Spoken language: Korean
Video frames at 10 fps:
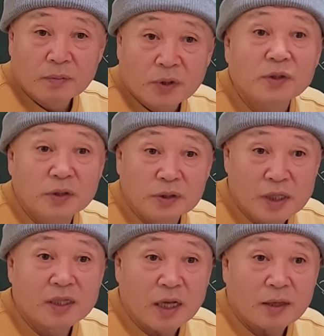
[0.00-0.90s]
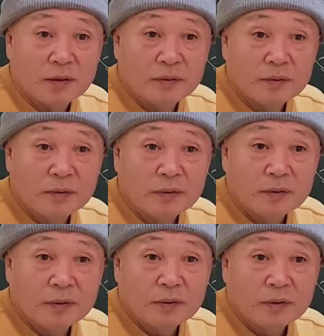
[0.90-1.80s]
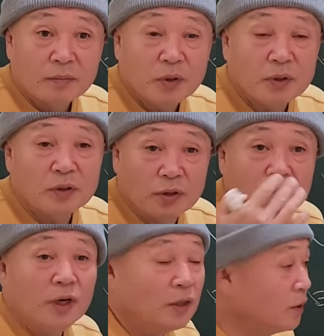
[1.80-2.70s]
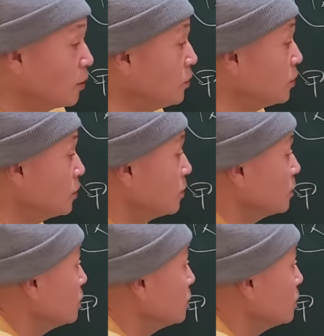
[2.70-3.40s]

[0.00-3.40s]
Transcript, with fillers: 편인은 일단. 편인을 걷어내는 게 어떤